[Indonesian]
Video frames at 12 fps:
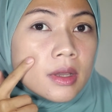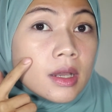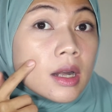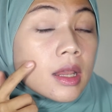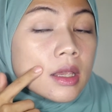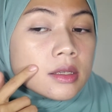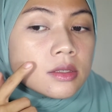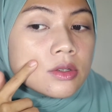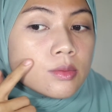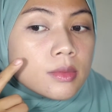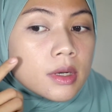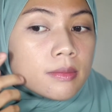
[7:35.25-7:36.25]
kering
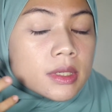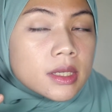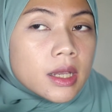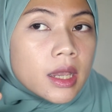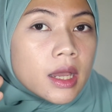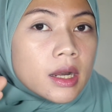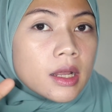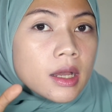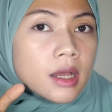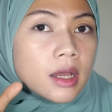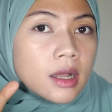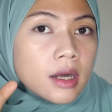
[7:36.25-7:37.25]
cuman masih kayak
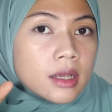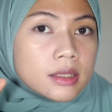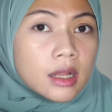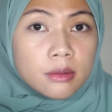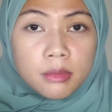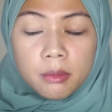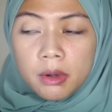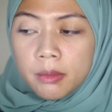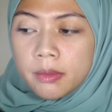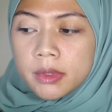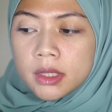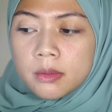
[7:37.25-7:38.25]
ada kerasa
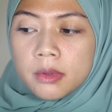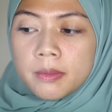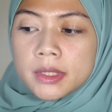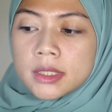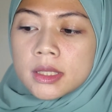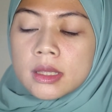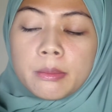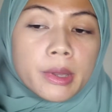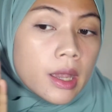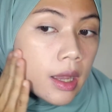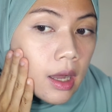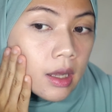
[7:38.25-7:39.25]
lembab-lembabnya tapi pas kita
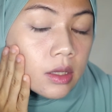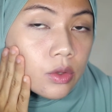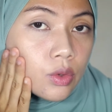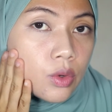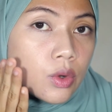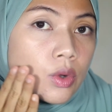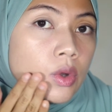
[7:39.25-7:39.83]
pegang itu